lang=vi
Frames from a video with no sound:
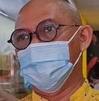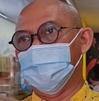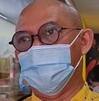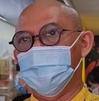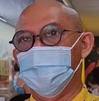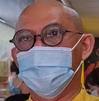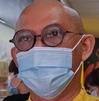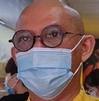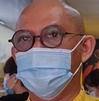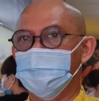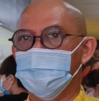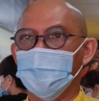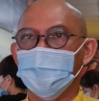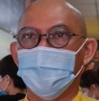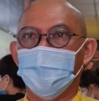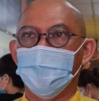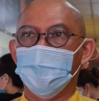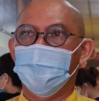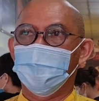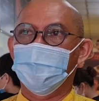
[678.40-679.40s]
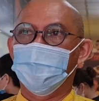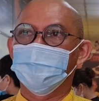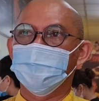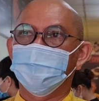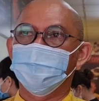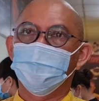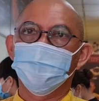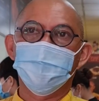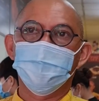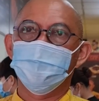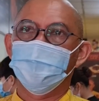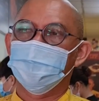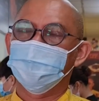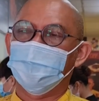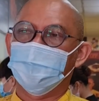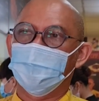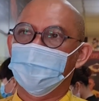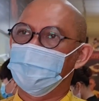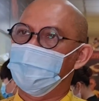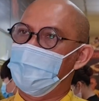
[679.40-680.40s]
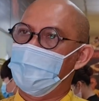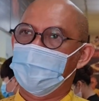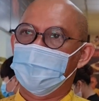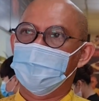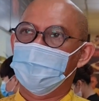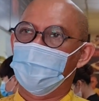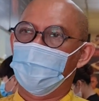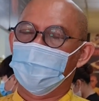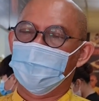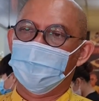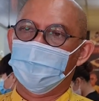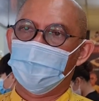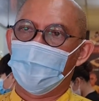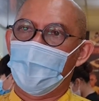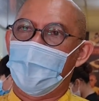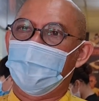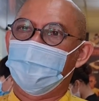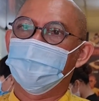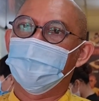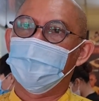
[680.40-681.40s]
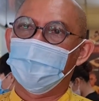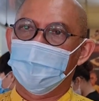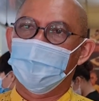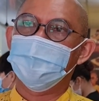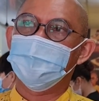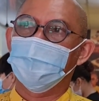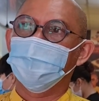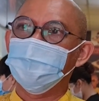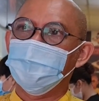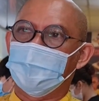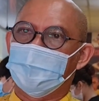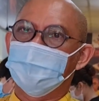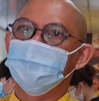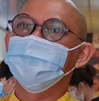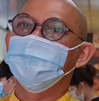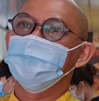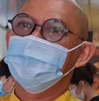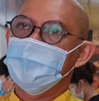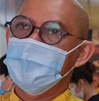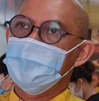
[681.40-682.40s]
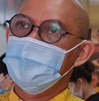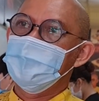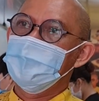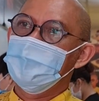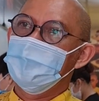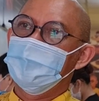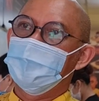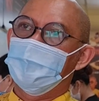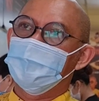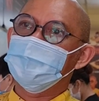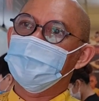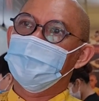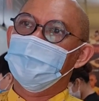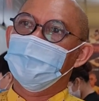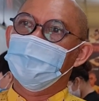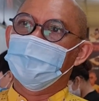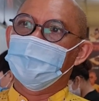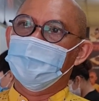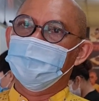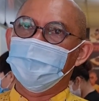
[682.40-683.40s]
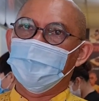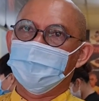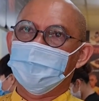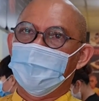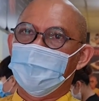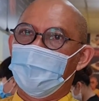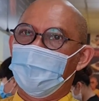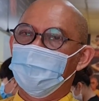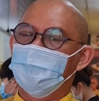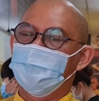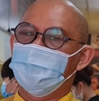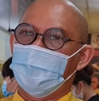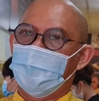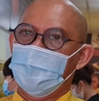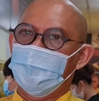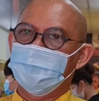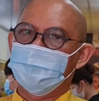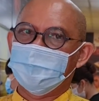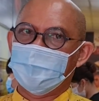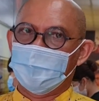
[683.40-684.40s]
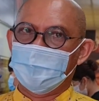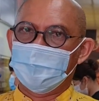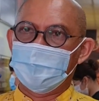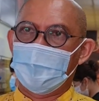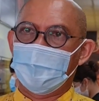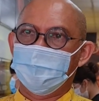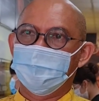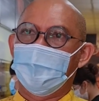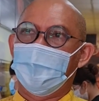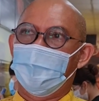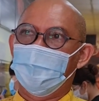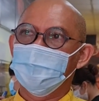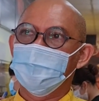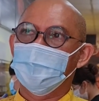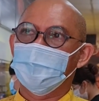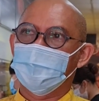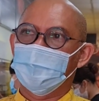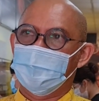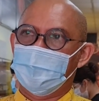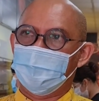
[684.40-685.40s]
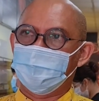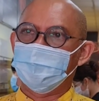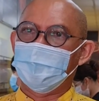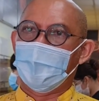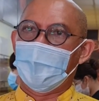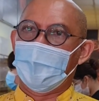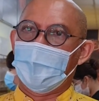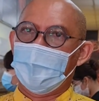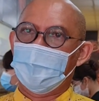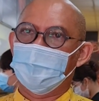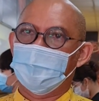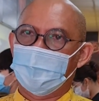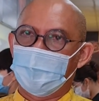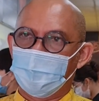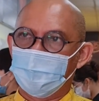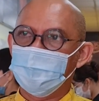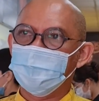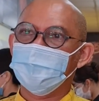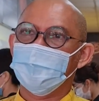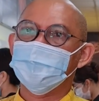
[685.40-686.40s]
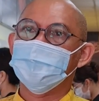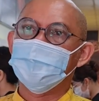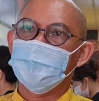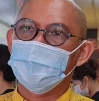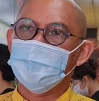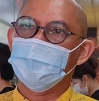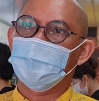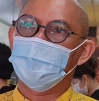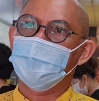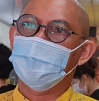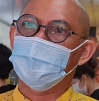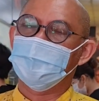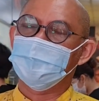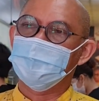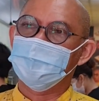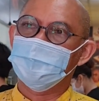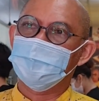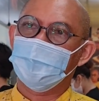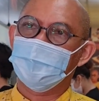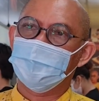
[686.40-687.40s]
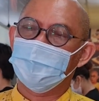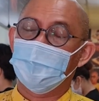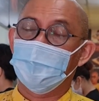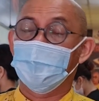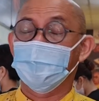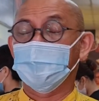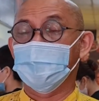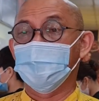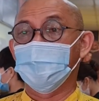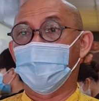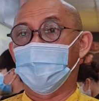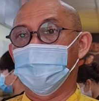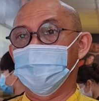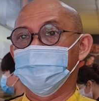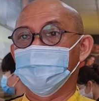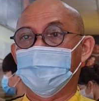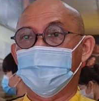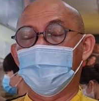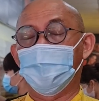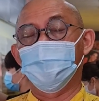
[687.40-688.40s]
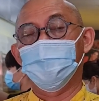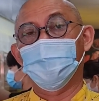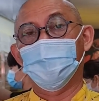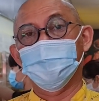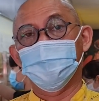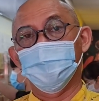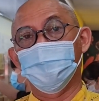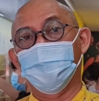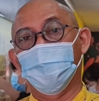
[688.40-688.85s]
là tình hình nó rất là, ở thành phố Hồ Chí Minh phải nói là đang bằng mình để chống dịch. Đó, cho nên là cái việc mà bảo phải làm sao để đảm bảo được 5K rồi cộng với vaccine, đó là cái chính sách, cái lời kêu gọi vận động của chính